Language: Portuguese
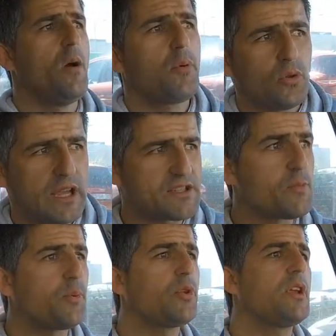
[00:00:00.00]
Perguntar se eu
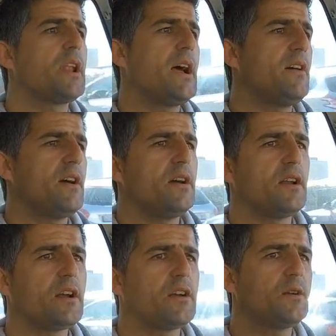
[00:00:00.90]
podia ir
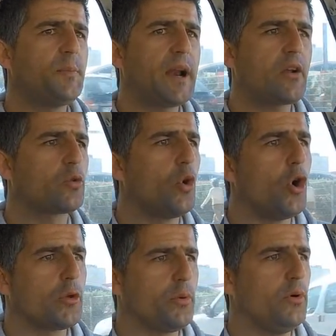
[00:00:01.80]
lá reparar o
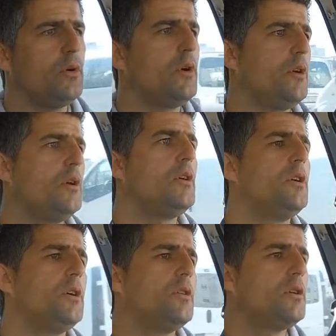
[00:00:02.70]
turbo,
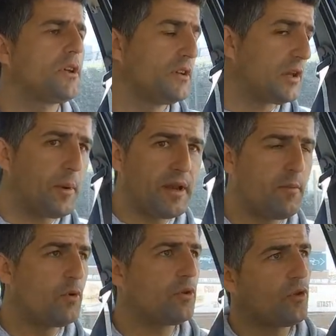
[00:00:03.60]
que ele trabalha
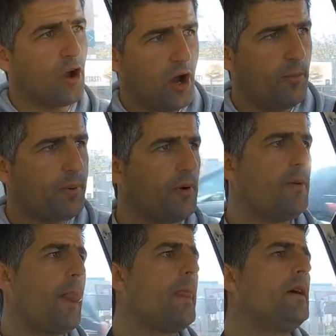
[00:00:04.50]
muito top,
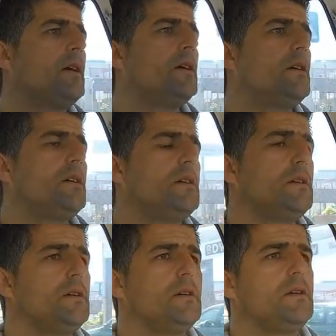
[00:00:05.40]

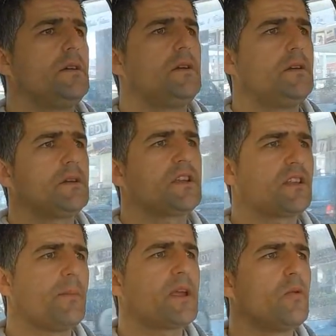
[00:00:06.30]
eh, que eu
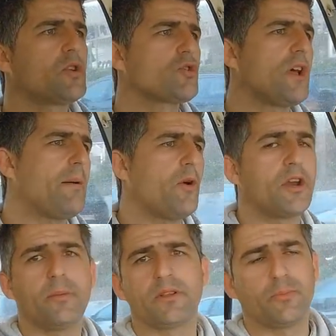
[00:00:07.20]
também o ajudava ao
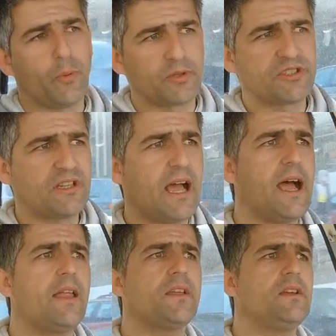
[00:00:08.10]
nível de
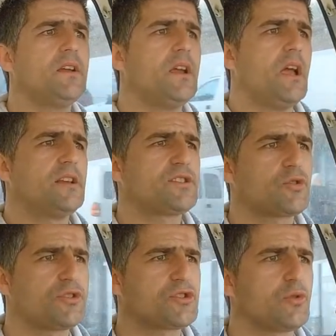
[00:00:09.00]
publicidade essas
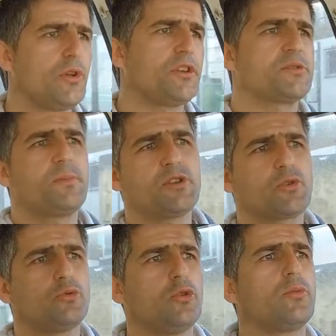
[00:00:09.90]
coisas todas, visto
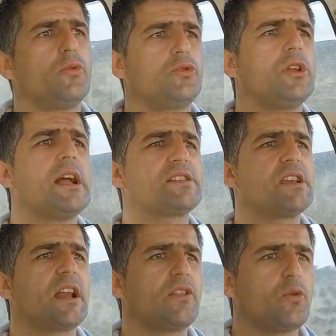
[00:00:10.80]
que o turbo não tinha assim
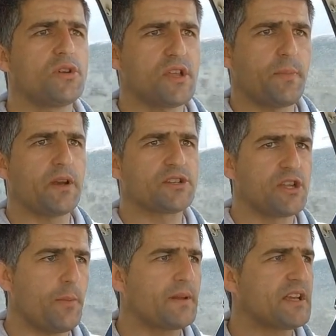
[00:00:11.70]
grande coisa, apenas
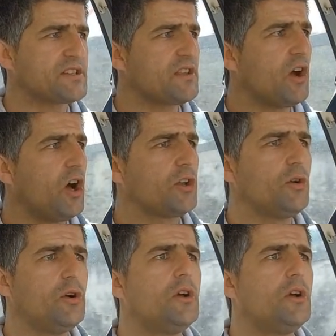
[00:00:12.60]
tinha passagem de óleo,